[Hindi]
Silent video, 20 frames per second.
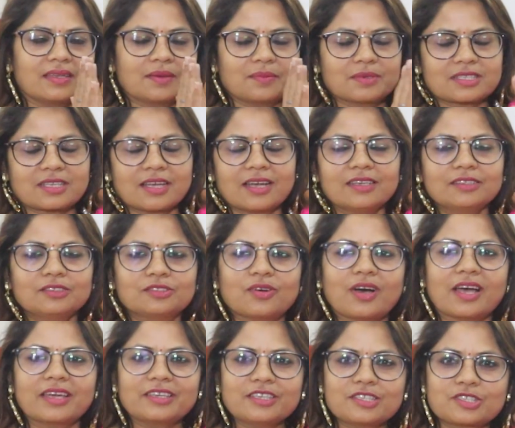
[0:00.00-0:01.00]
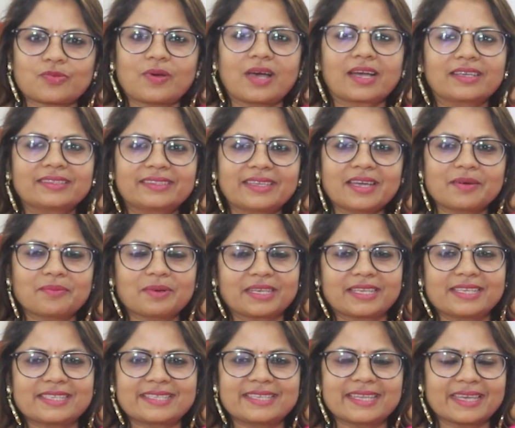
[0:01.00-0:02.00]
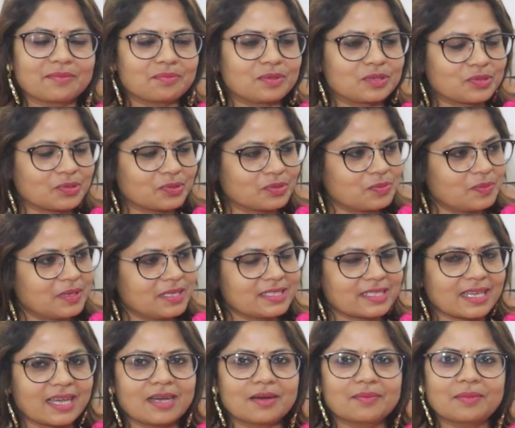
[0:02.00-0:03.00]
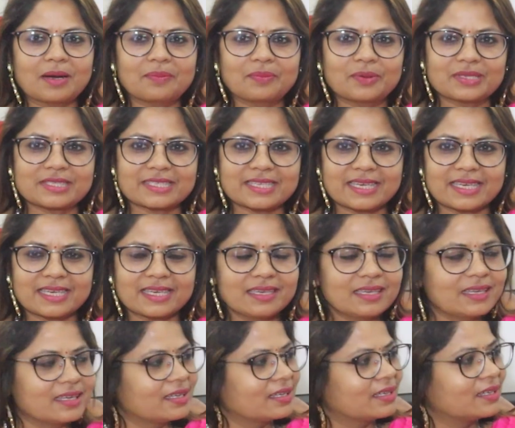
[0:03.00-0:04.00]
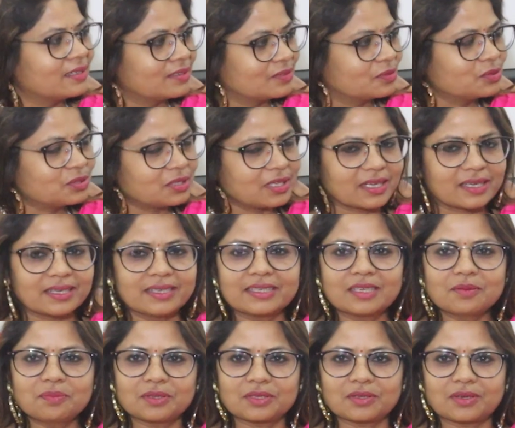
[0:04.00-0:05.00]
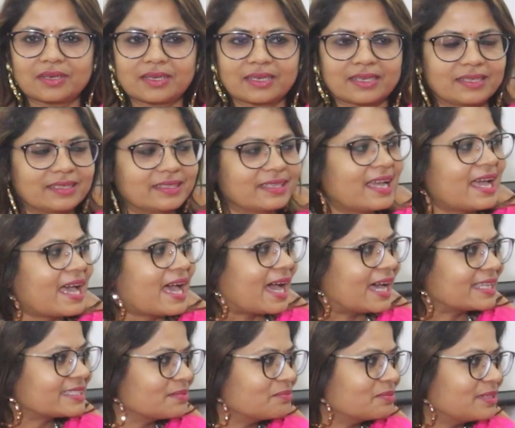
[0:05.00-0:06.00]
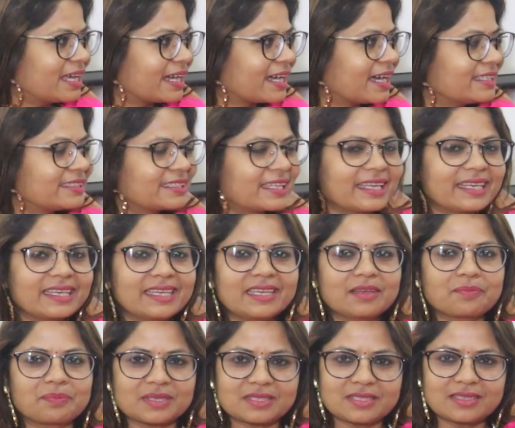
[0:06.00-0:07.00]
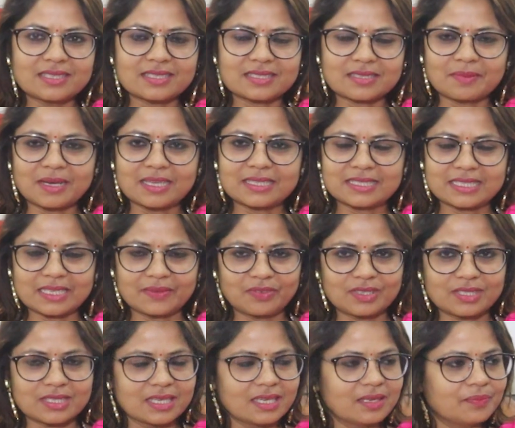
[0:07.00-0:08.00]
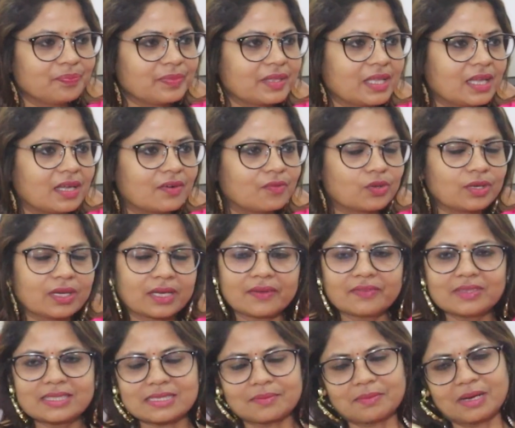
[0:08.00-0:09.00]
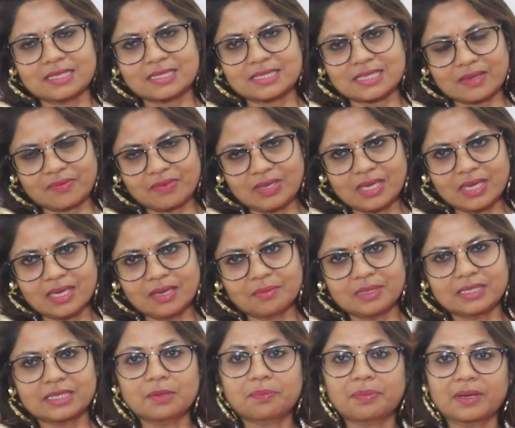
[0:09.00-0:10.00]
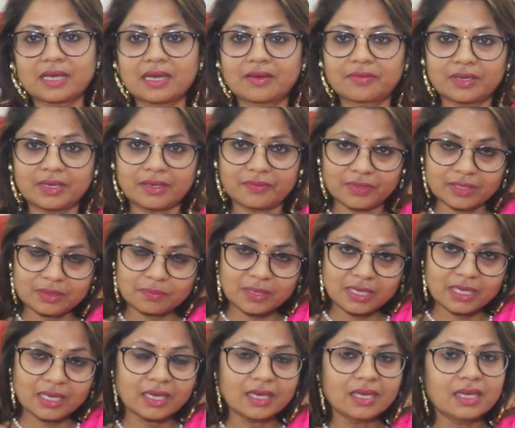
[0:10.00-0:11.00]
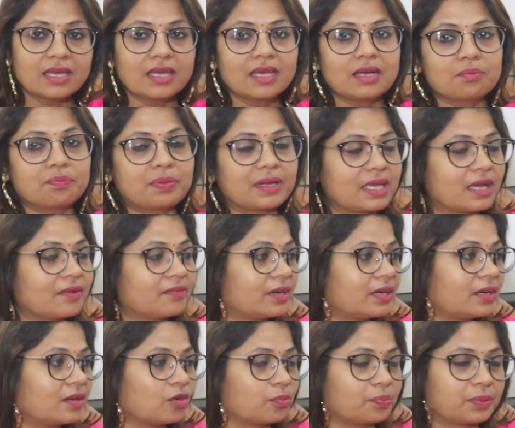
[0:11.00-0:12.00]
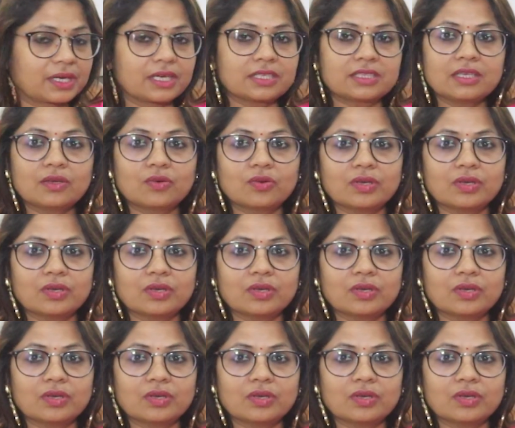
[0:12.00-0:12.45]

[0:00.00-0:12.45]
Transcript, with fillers: नमस्कार तो आइए स्वागत है हमारे इस नए एपिसोड में जहां हम आप पहुंचे हैं उत्तराखंड के पिथौरागढ़ आज हम मुलाकात कर रहे हैं एक प्रसिद्ध समाज सेवी से वो न केवल समाज सेवी हैं बल्कि पर्यावरणविद भी हैं पर्यावरण और प्रकृति